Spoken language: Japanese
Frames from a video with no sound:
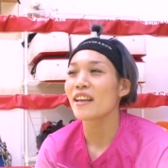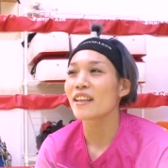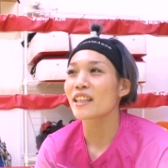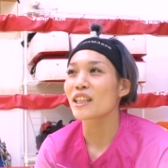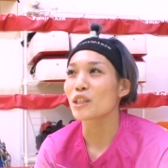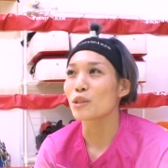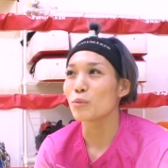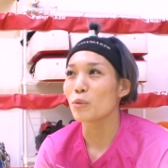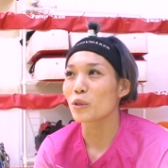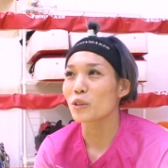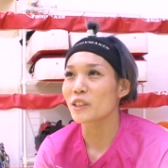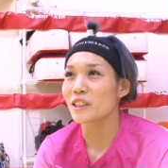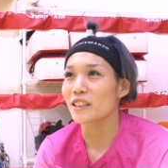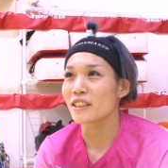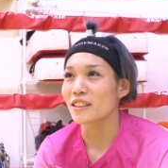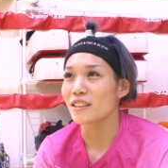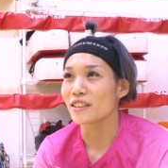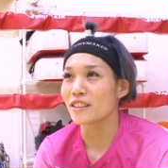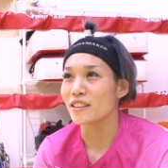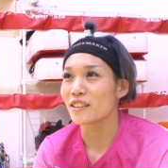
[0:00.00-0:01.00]

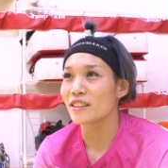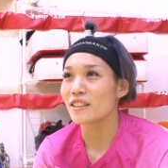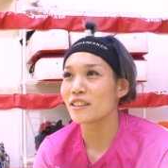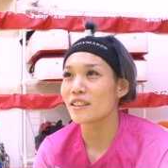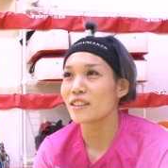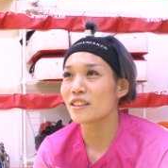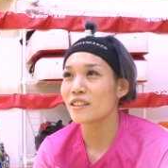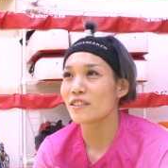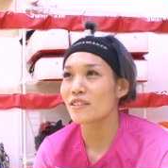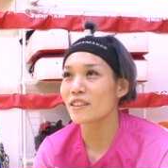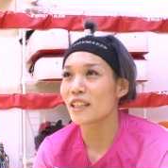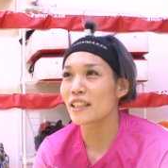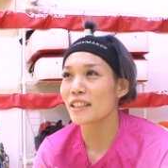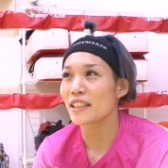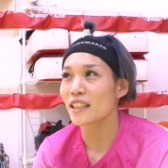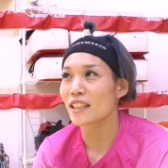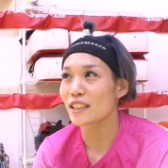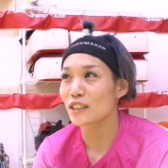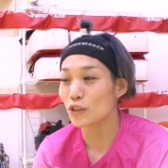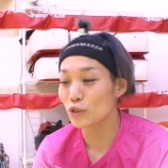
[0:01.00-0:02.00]
キックボクシングをやり
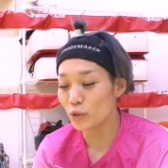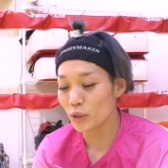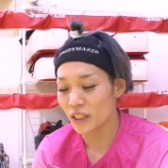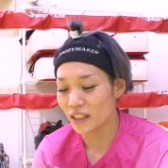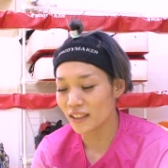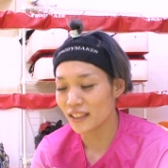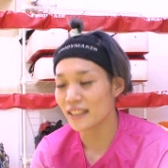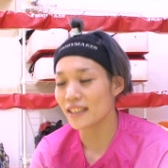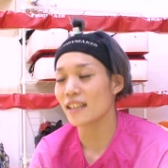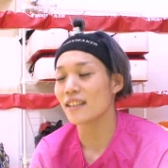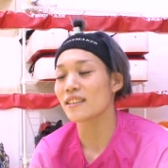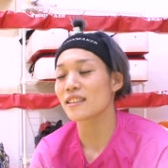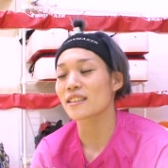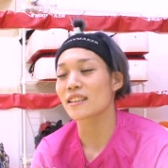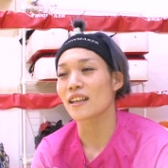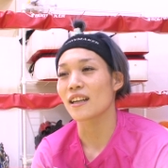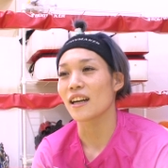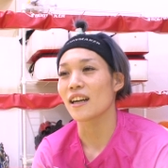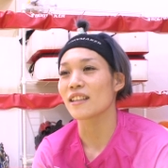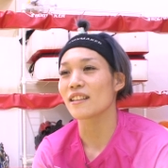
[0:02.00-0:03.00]
ながらその時一回ダンス
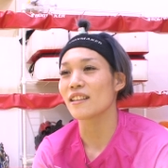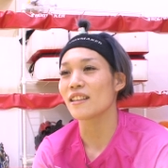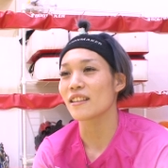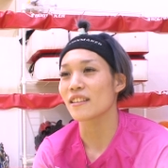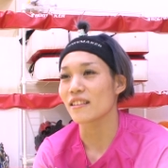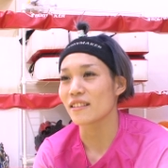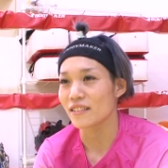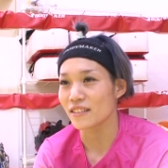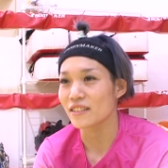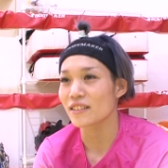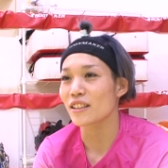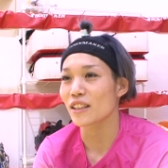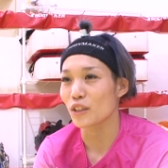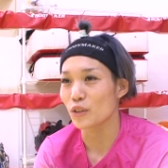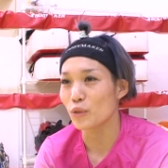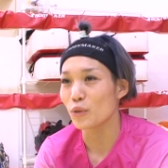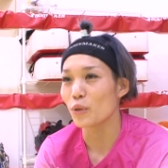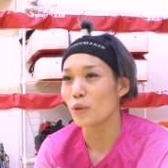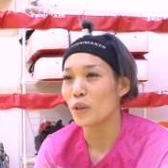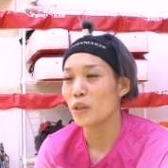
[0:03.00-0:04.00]
から離れたんですけ
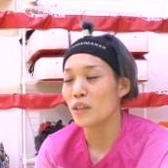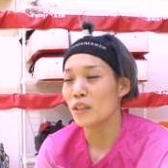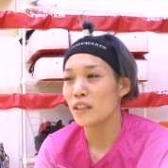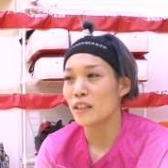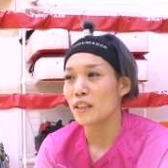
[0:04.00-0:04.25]
ど、はい、